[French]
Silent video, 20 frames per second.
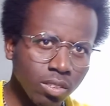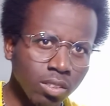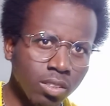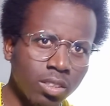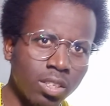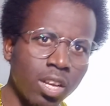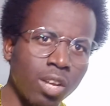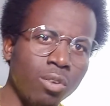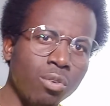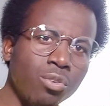
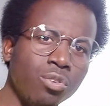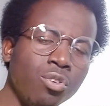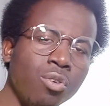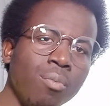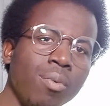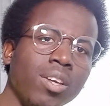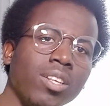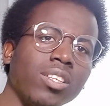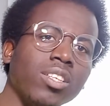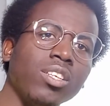dans le
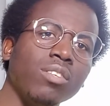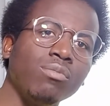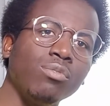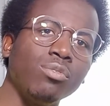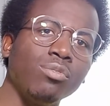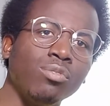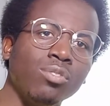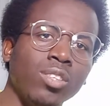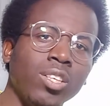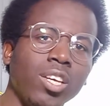domaine que
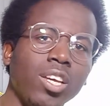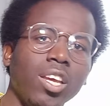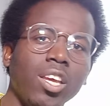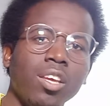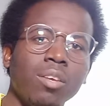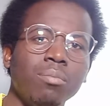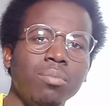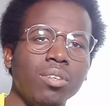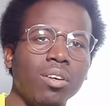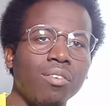vous voulez,
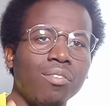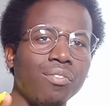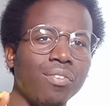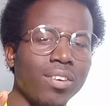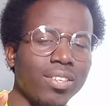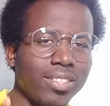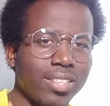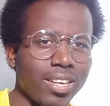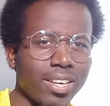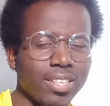et eh bien,
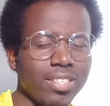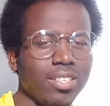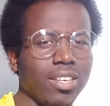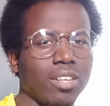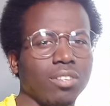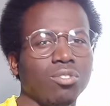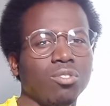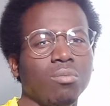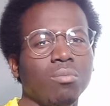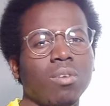faites
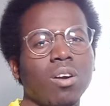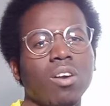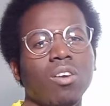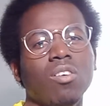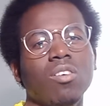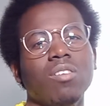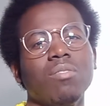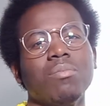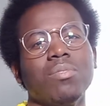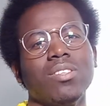exactement
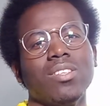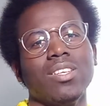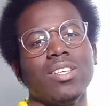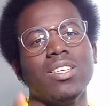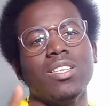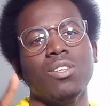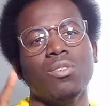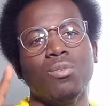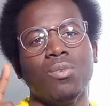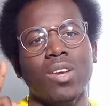comme ce
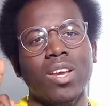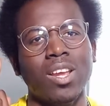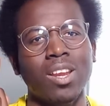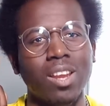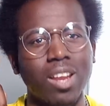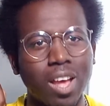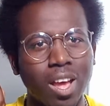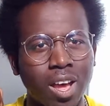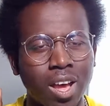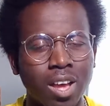qu'il ou
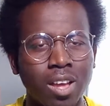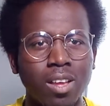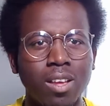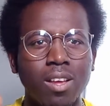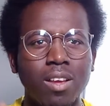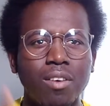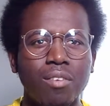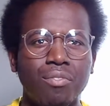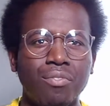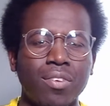elle a
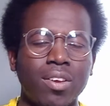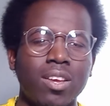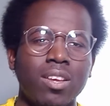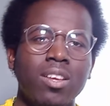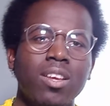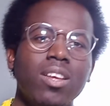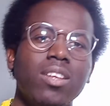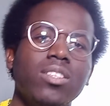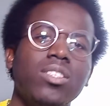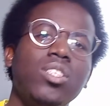fait.
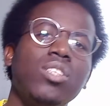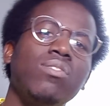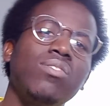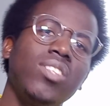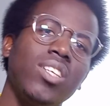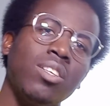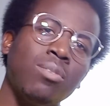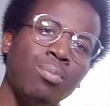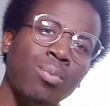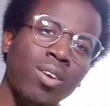Si
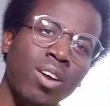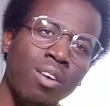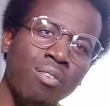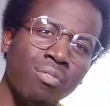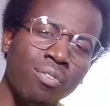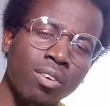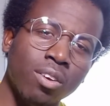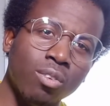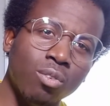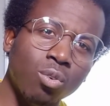vous êtes prêt à
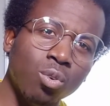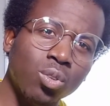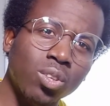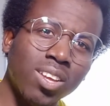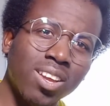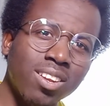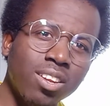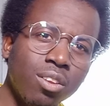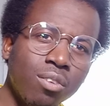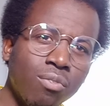faire
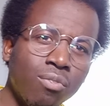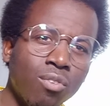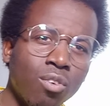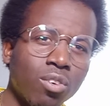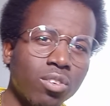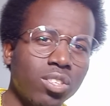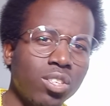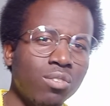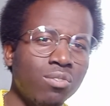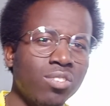autant
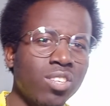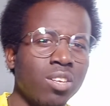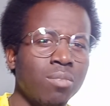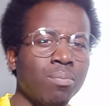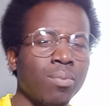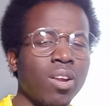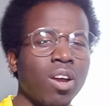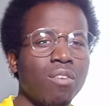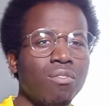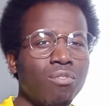d'efforts, si vous
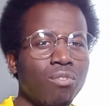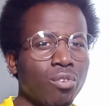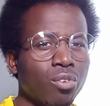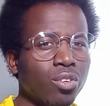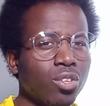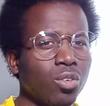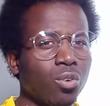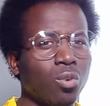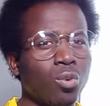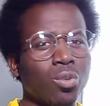êtes prêt à
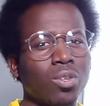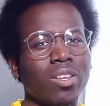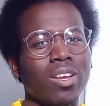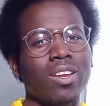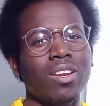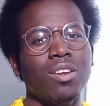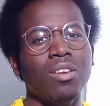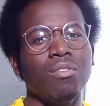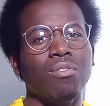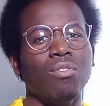fournir
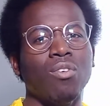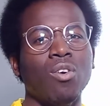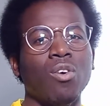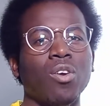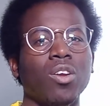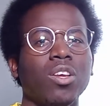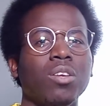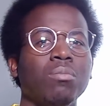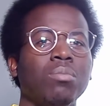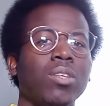autant
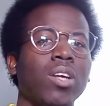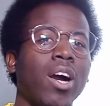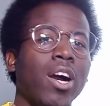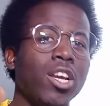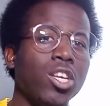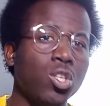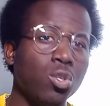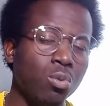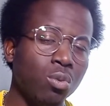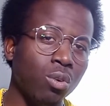d'efforts, et eh bien,
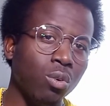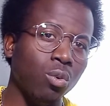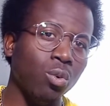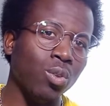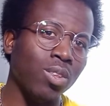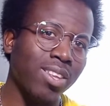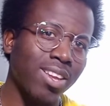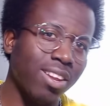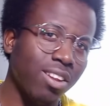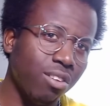à essuyer
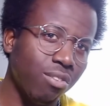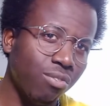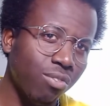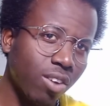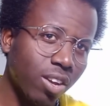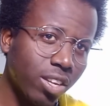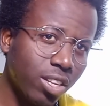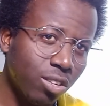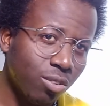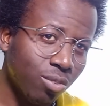autant de
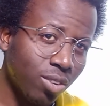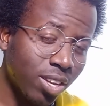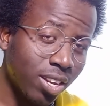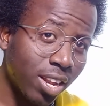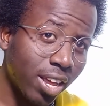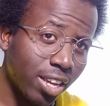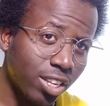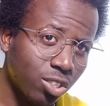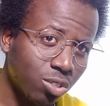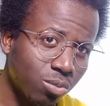fois qu'il ou
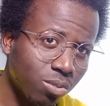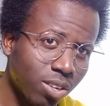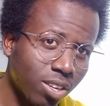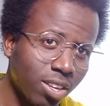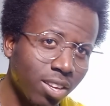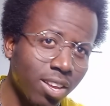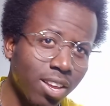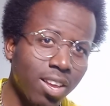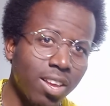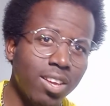elle a
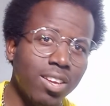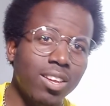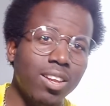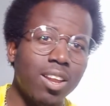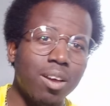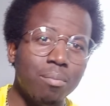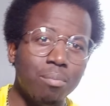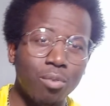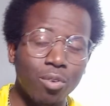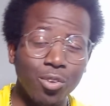essuyé,
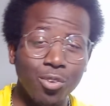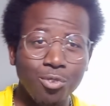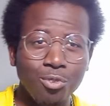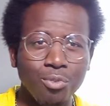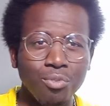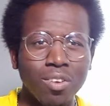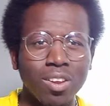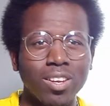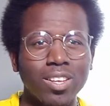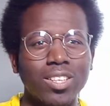la bonne
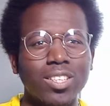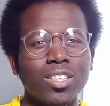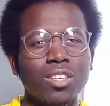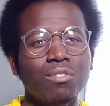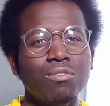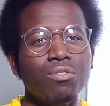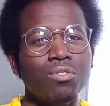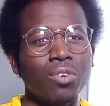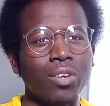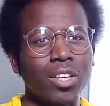nouvelle est que
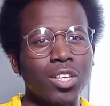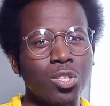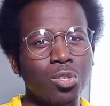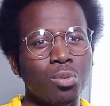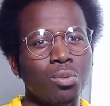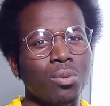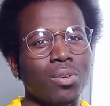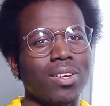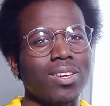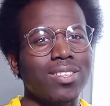vous
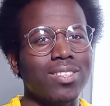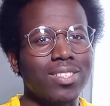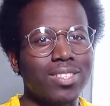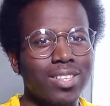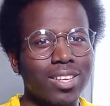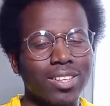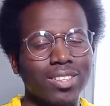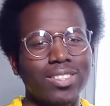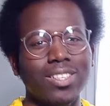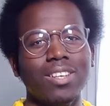réussirez
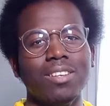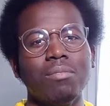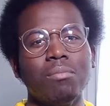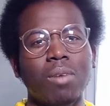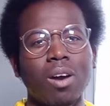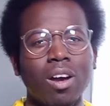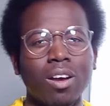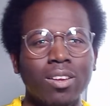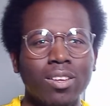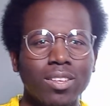
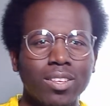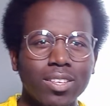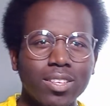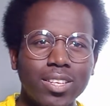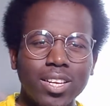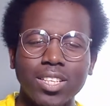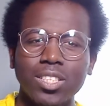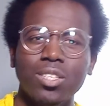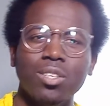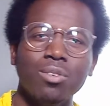certainement
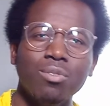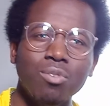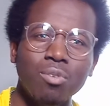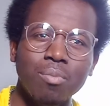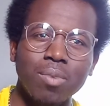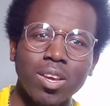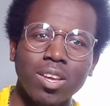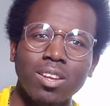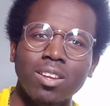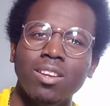dans ce
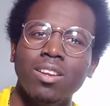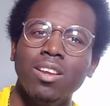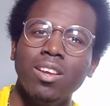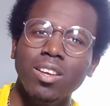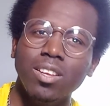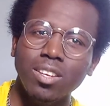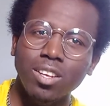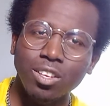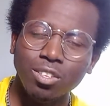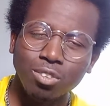domaine.
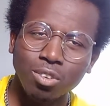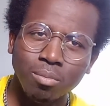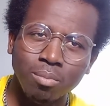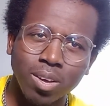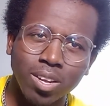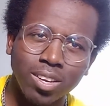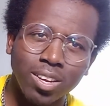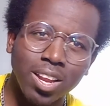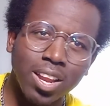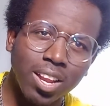
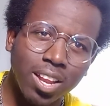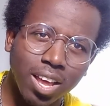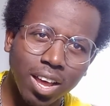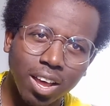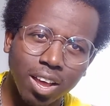seulement Mandela l'a